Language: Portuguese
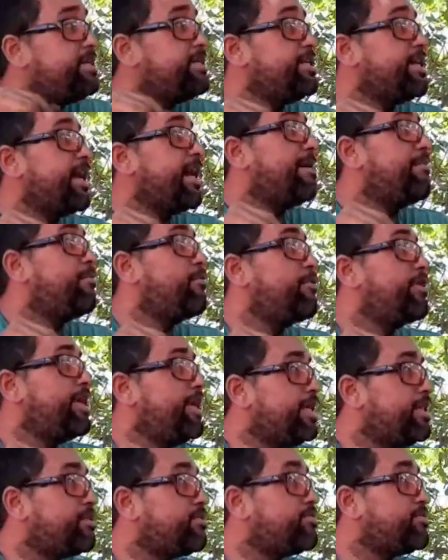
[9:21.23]
de
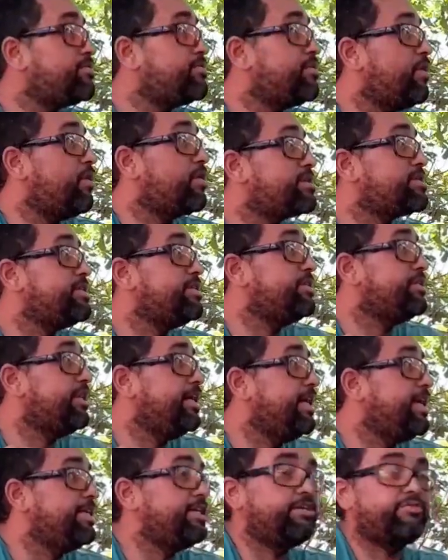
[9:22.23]
carbureto,
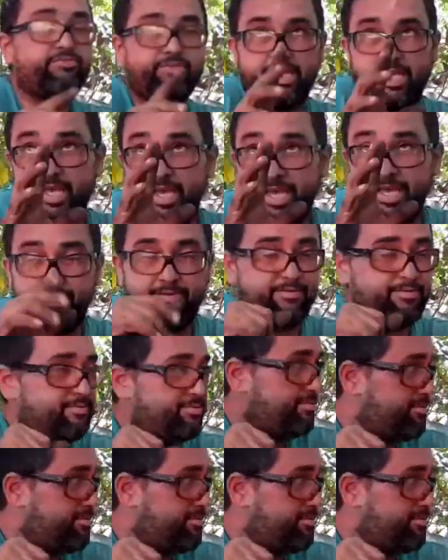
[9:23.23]
oxigênio, eu tenho.